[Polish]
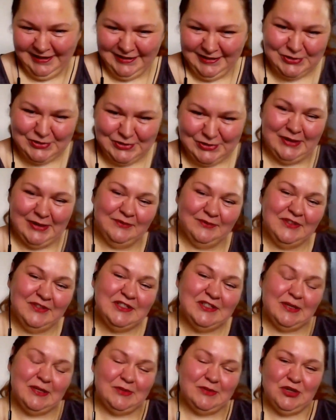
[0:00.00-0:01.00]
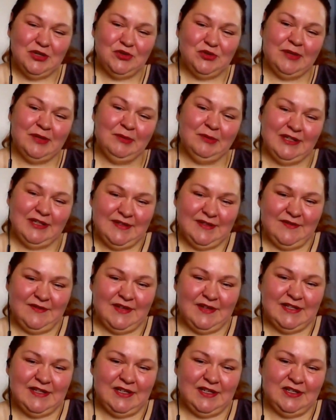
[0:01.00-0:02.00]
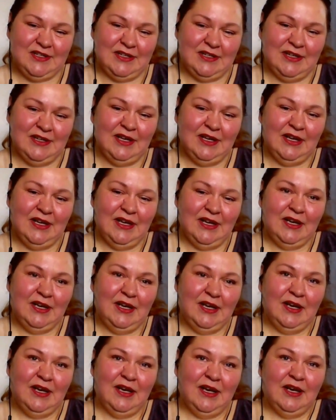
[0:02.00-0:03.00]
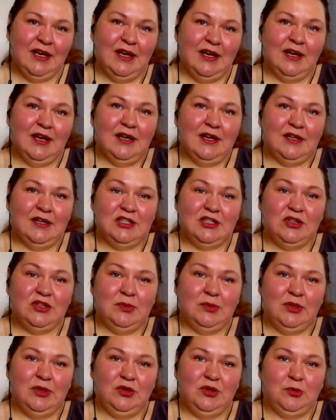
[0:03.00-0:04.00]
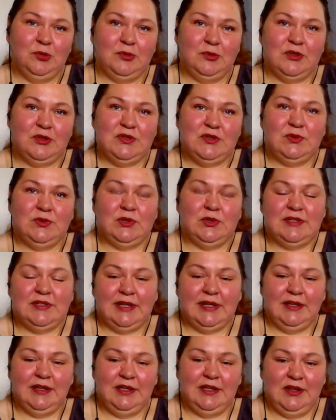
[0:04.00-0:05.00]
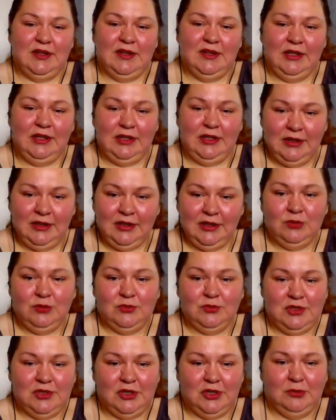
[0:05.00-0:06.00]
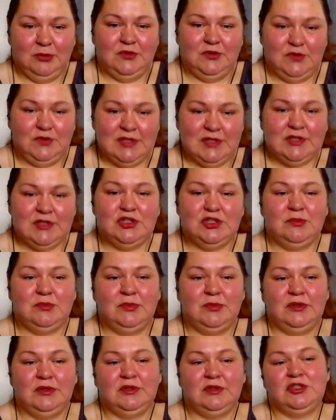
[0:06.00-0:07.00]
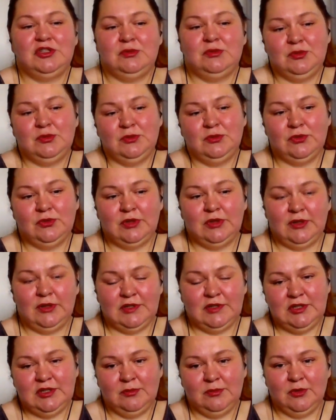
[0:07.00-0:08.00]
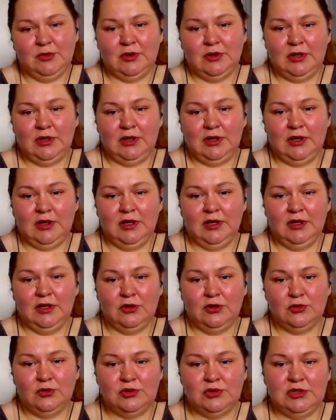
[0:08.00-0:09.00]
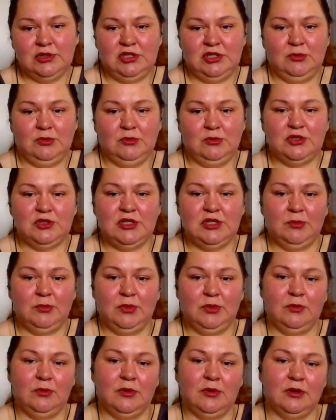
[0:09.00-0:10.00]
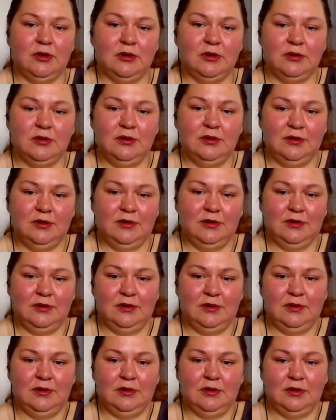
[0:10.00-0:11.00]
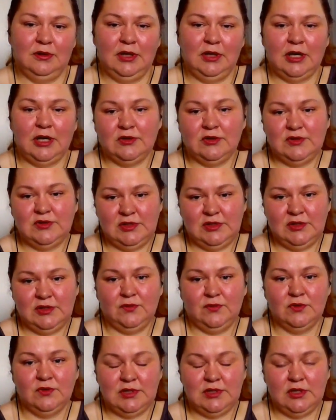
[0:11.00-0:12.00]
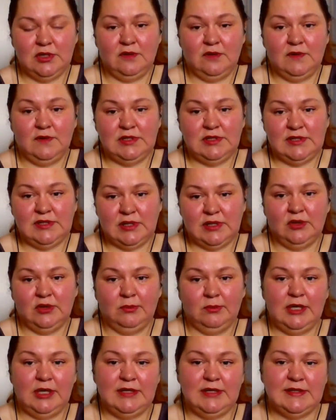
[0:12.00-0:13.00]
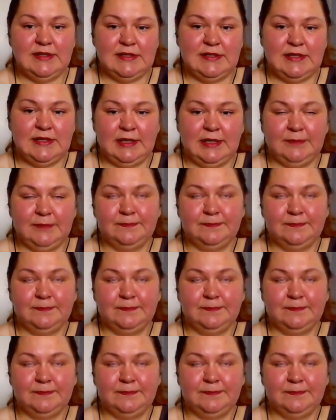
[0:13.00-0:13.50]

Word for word: czułam. Wiedziałam, że już tam nie chcę wracać, że że to będą po prostu ostatnie dni i muszę robić wszystko, żeby, żebyśmy tutaj właśnie mogli ruszyć, żeby można było y, jakoś funkcjonować i z tego miejsca.